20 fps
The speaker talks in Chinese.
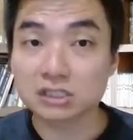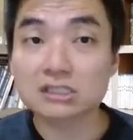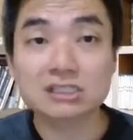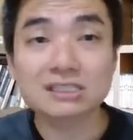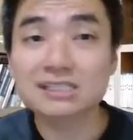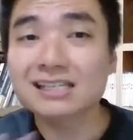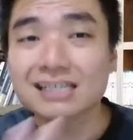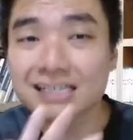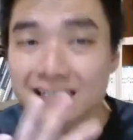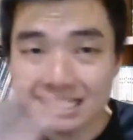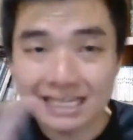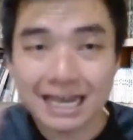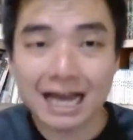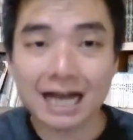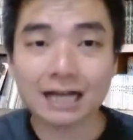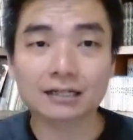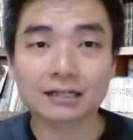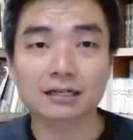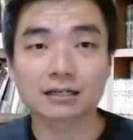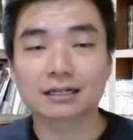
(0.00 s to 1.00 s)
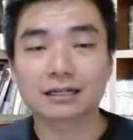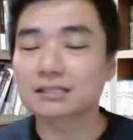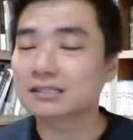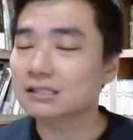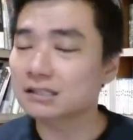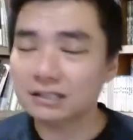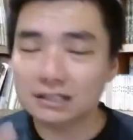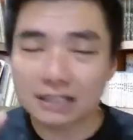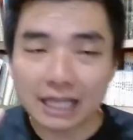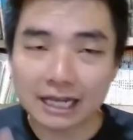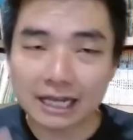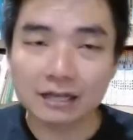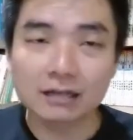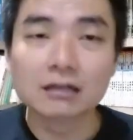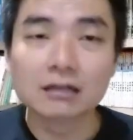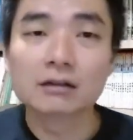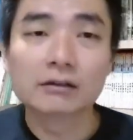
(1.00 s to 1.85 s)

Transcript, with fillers: 其实是一样的，跟 Deck